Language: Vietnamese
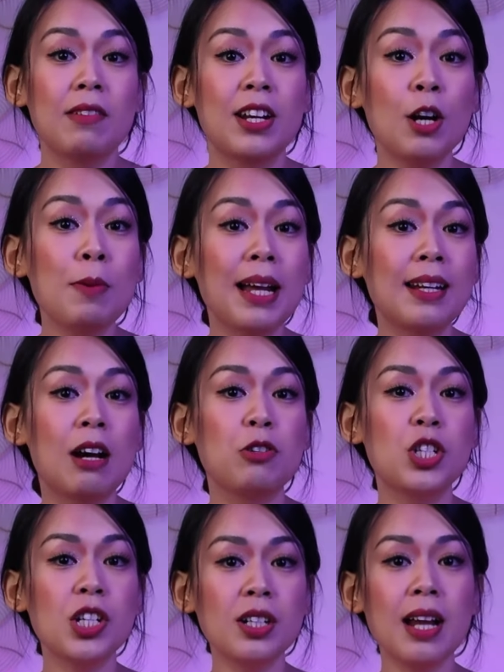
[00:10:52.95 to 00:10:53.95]
Và nếu bạn nào
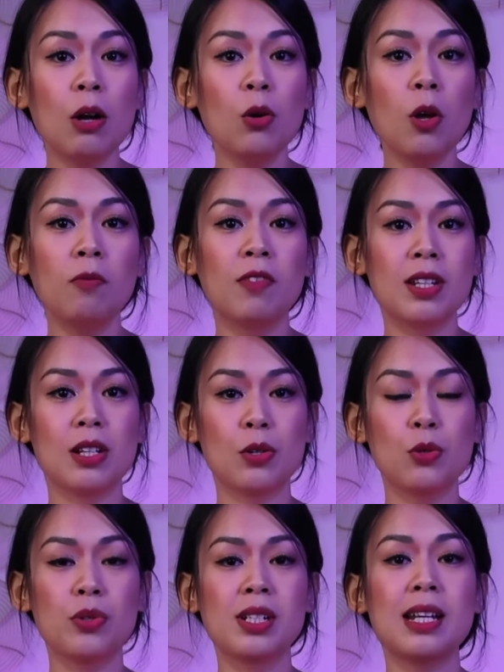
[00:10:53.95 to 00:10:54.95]
chưa download về
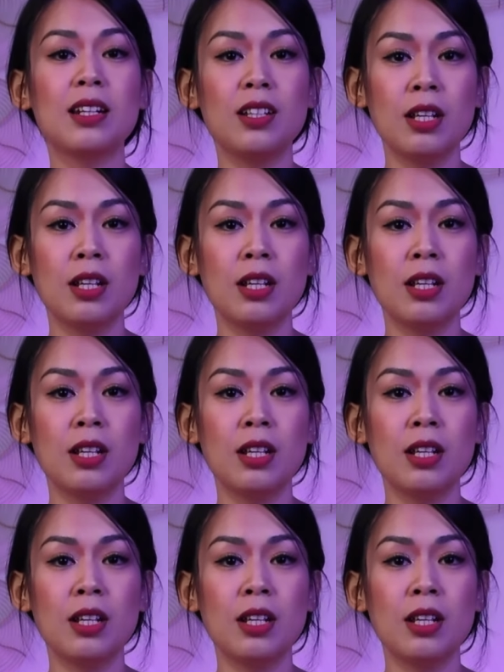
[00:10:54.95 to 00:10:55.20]
những cuốn sách